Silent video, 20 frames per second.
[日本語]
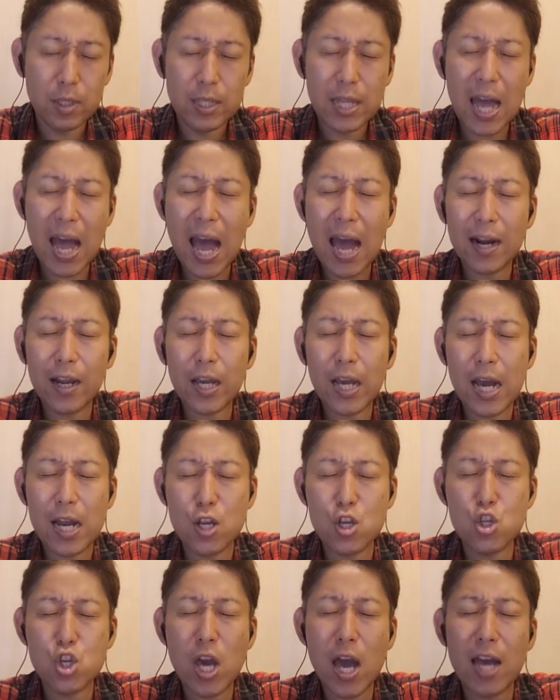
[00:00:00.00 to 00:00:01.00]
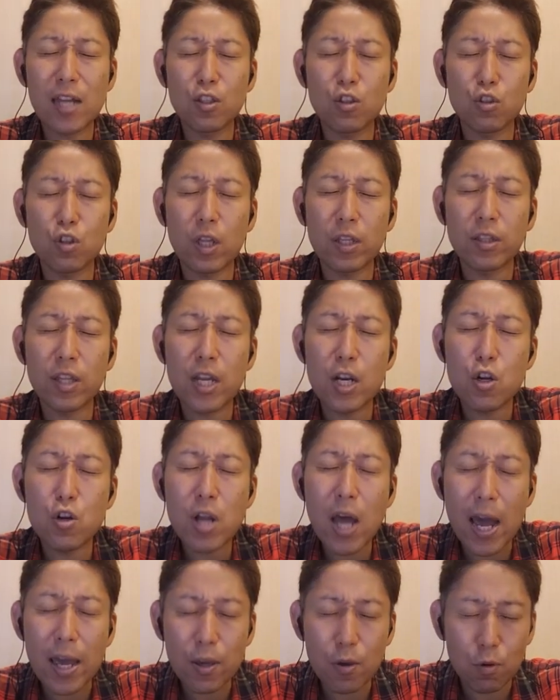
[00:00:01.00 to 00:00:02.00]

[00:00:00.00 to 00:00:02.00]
誰かにジャッジさせるな